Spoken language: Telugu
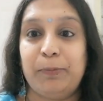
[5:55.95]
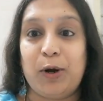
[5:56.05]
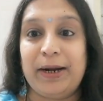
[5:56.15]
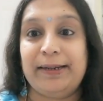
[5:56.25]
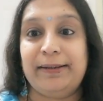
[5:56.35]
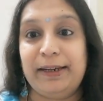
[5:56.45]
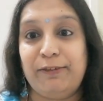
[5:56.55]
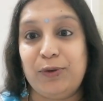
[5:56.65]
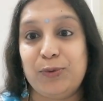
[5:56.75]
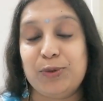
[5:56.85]
ప్రోడక్ట్
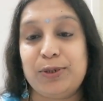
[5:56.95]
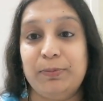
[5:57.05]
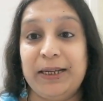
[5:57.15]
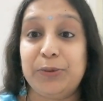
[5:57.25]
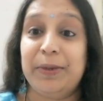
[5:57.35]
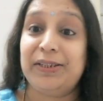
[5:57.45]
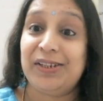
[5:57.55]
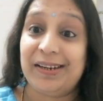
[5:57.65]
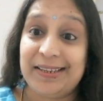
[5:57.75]
రివ్యూస్ మంచి మంచి